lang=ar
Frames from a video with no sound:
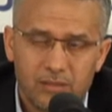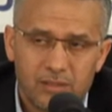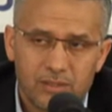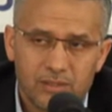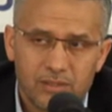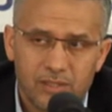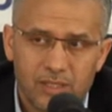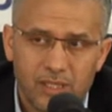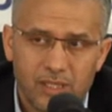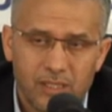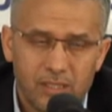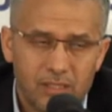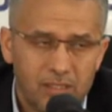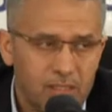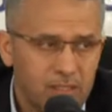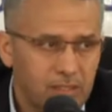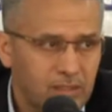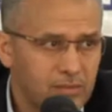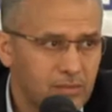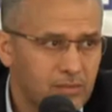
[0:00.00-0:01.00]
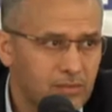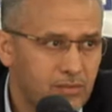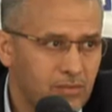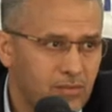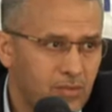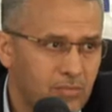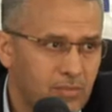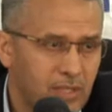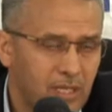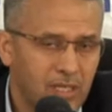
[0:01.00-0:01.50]
أشار إليه
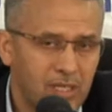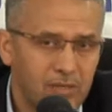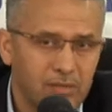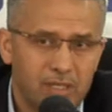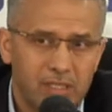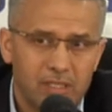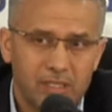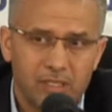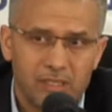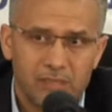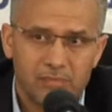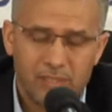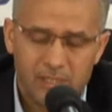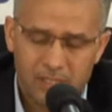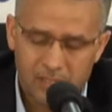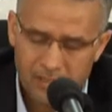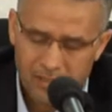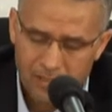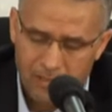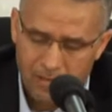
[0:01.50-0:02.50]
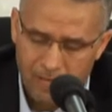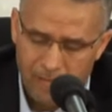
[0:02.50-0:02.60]
كل من الأخوين الكريمين